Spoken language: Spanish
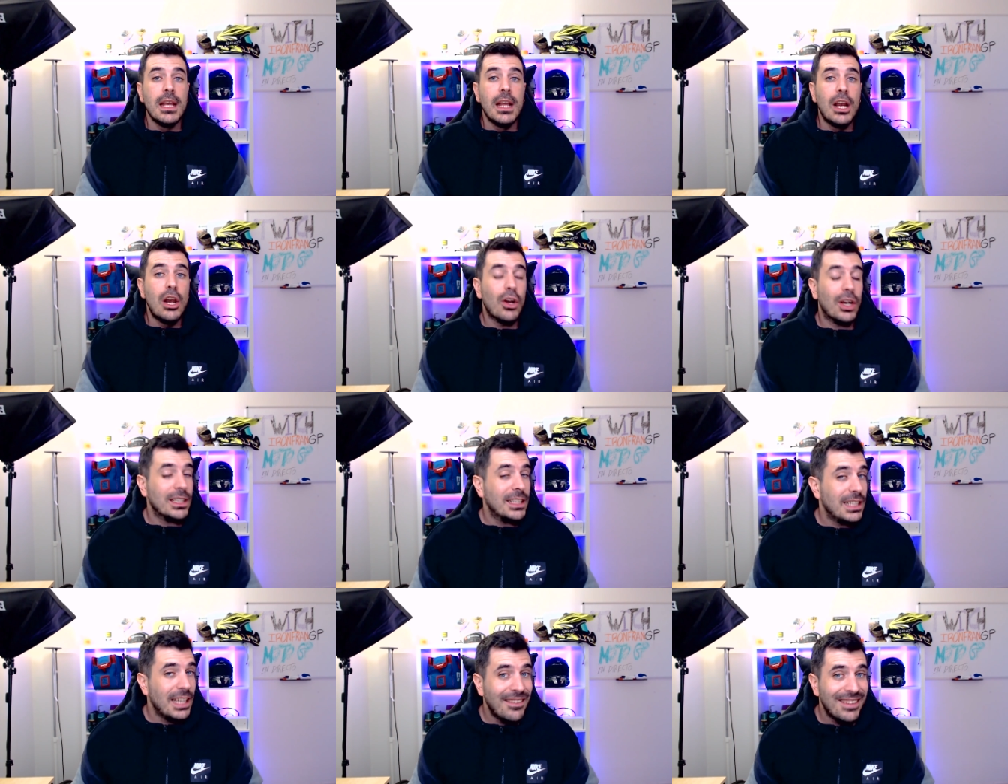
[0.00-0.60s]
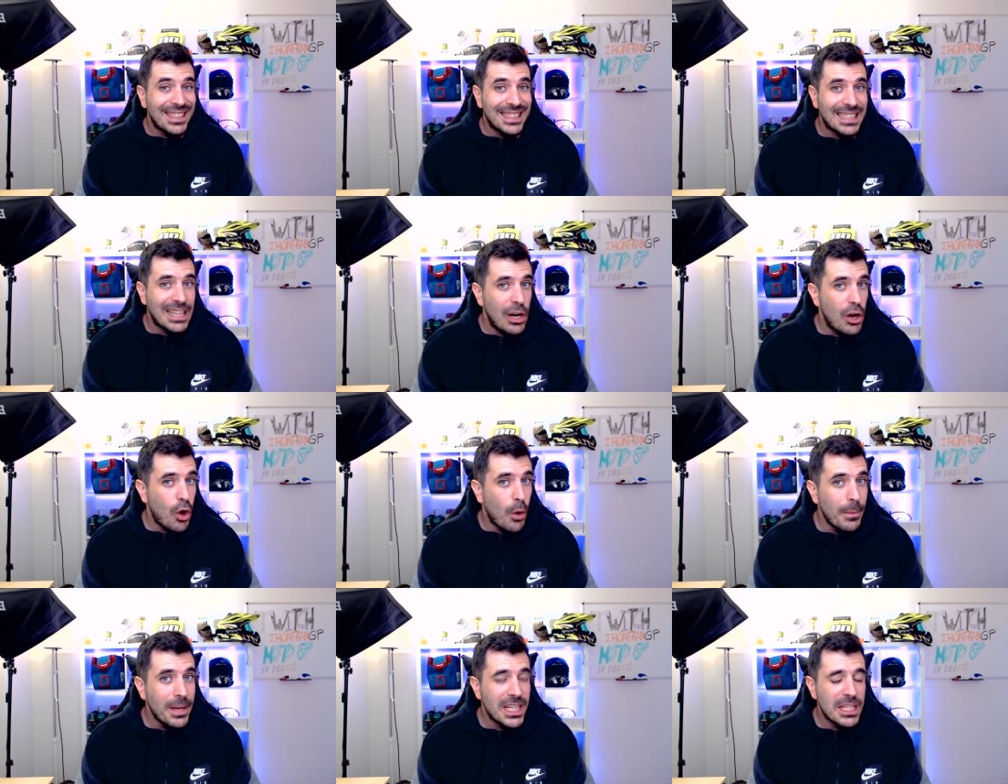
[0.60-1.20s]
Lo que se sabe es
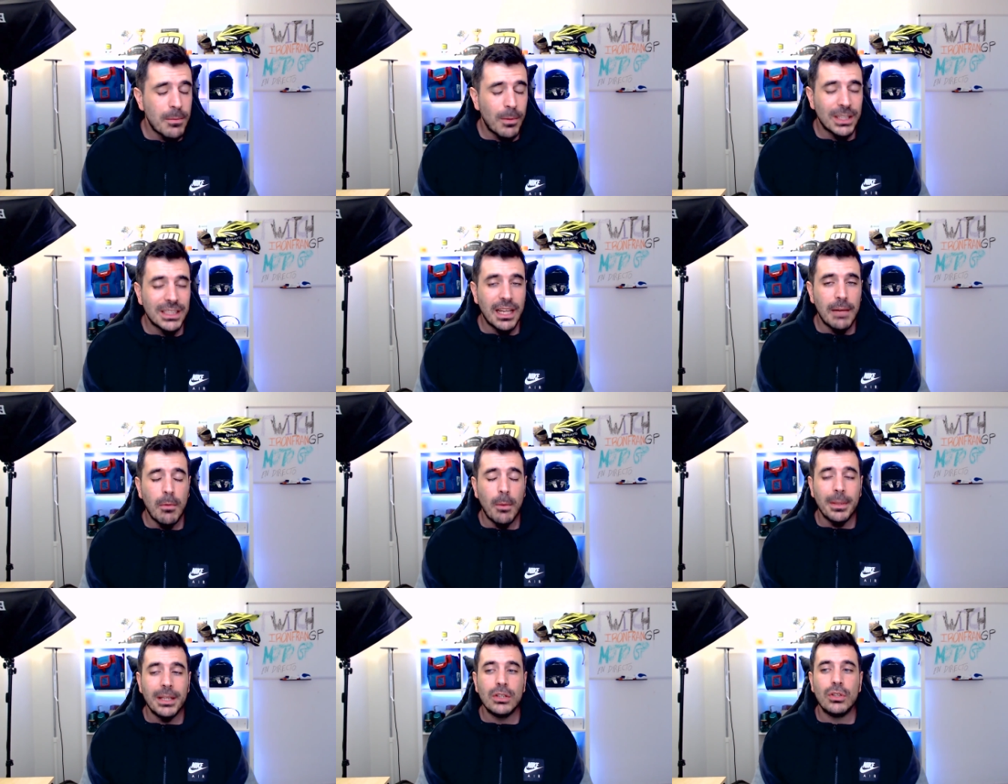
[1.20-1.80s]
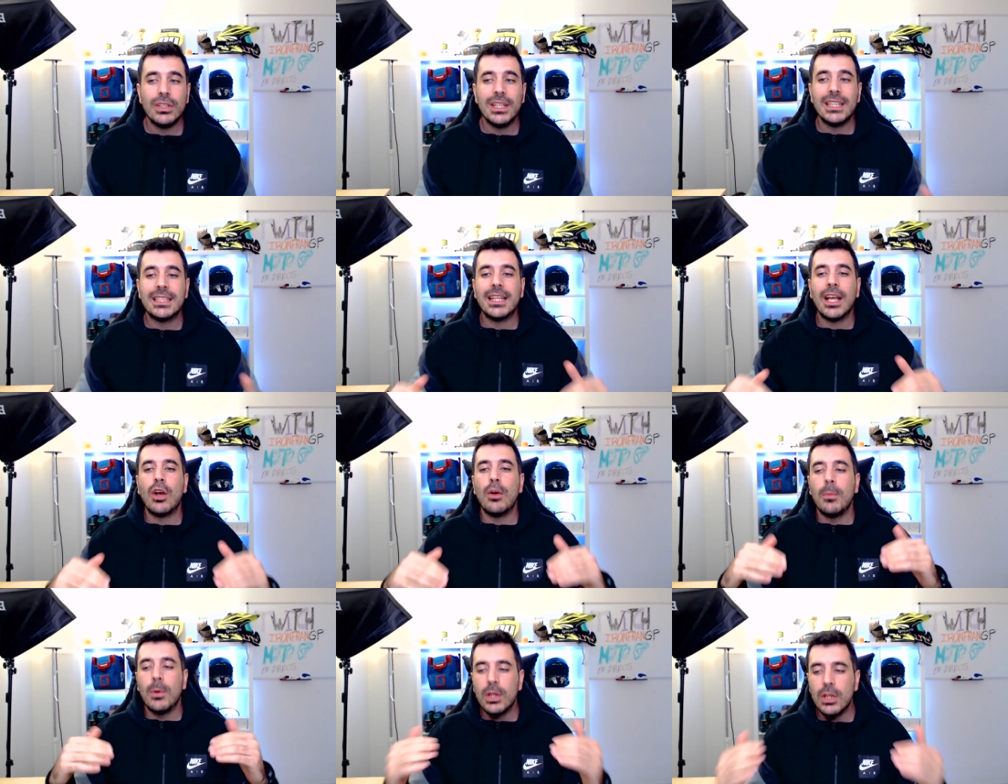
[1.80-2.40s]
lo mismo hasta el momento y es que,
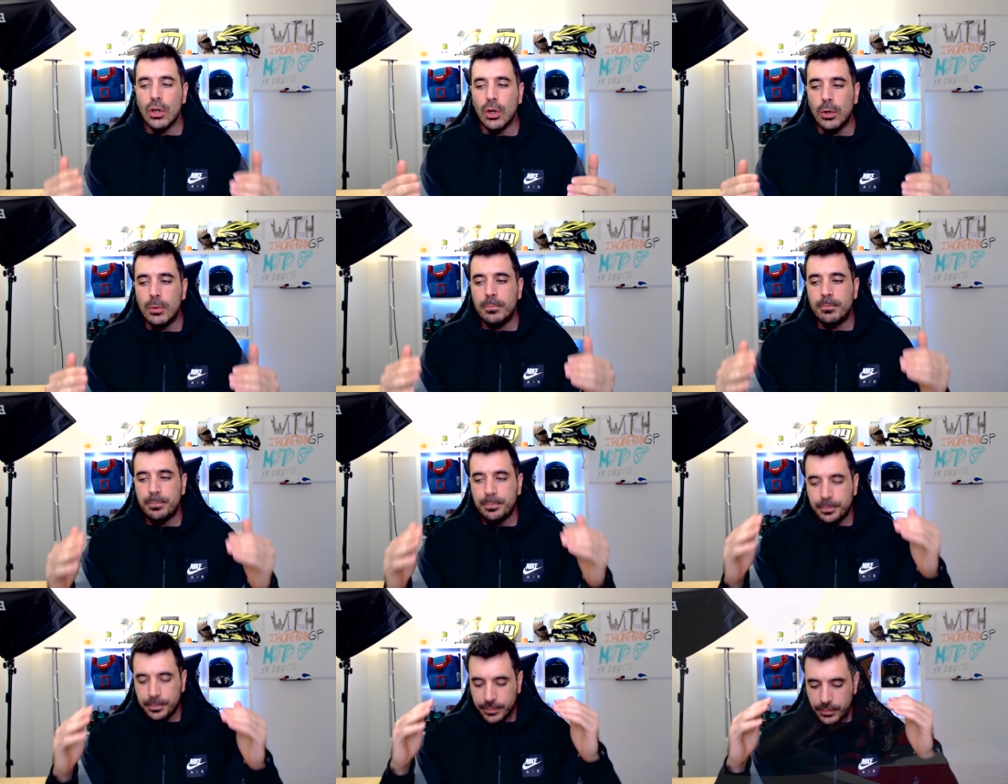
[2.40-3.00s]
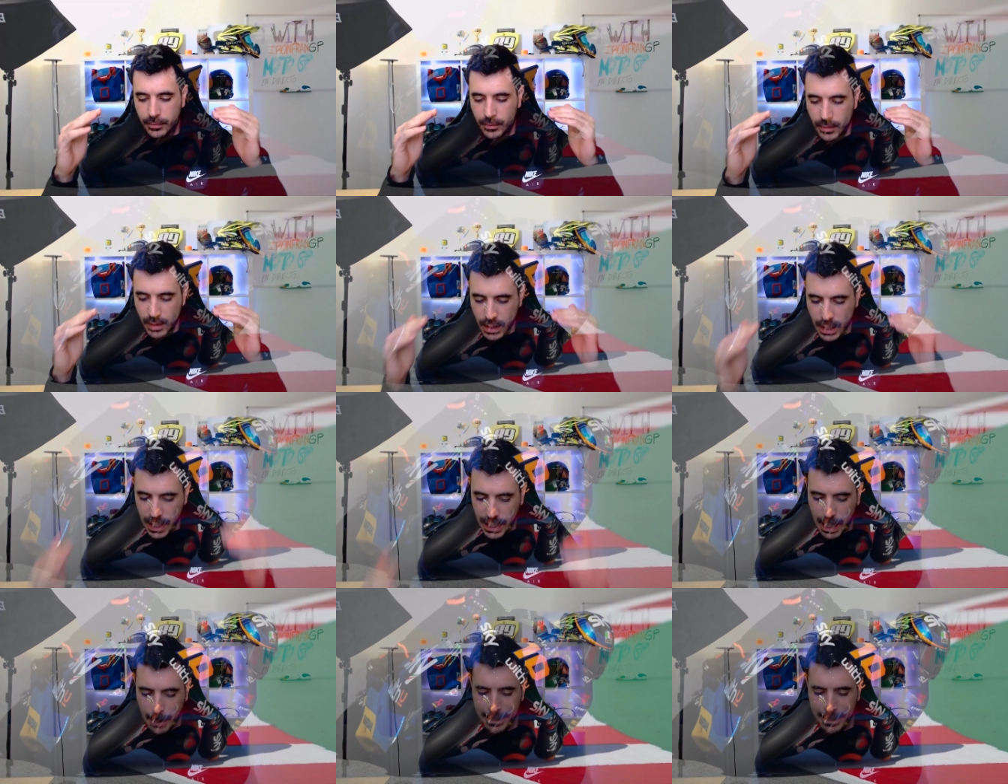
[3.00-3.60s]
como digo, la